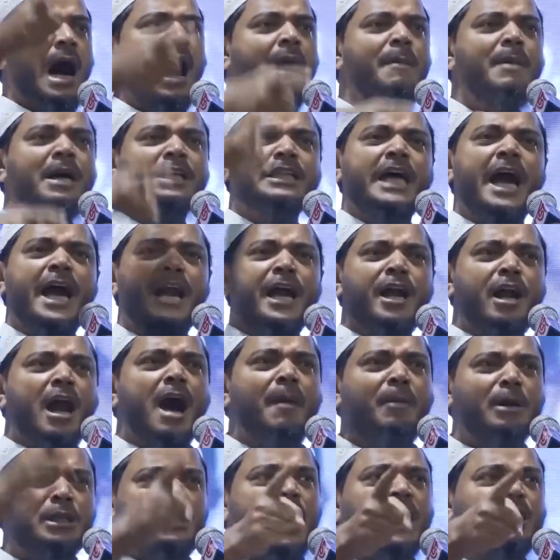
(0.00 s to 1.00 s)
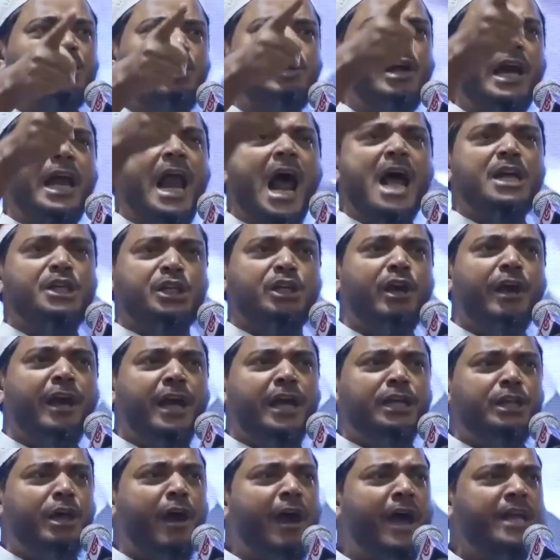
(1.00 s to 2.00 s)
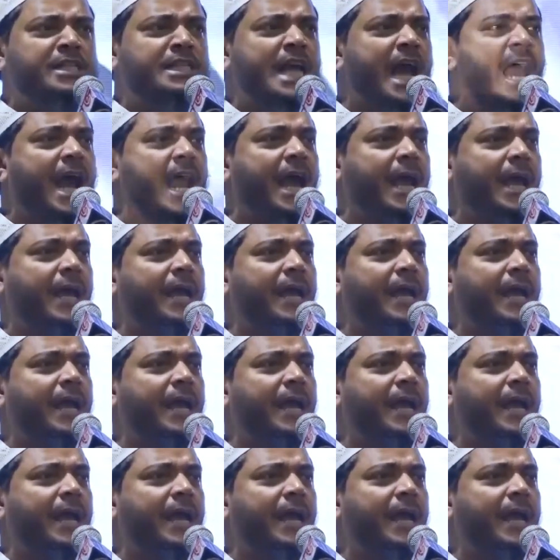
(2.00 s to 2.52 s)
আমাদের নবজাতকেরা শহীদ হয়েছে